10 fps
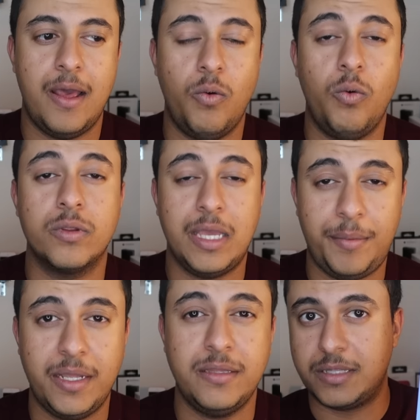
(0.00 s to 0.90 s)

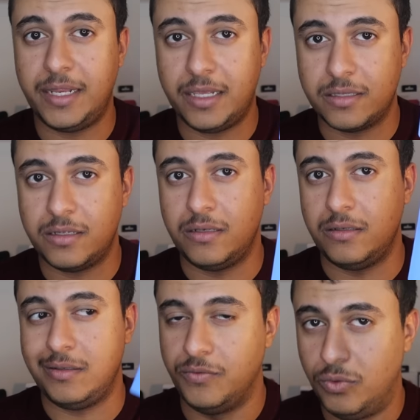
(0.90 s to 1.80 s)
وطبعا طريقه
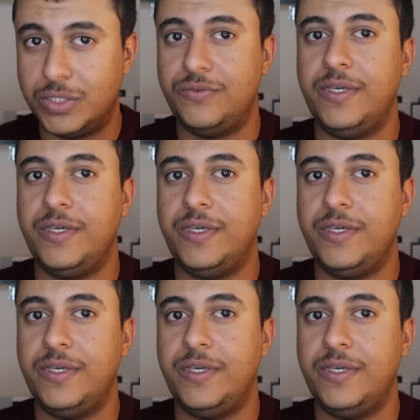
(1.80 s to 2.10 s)
الفوز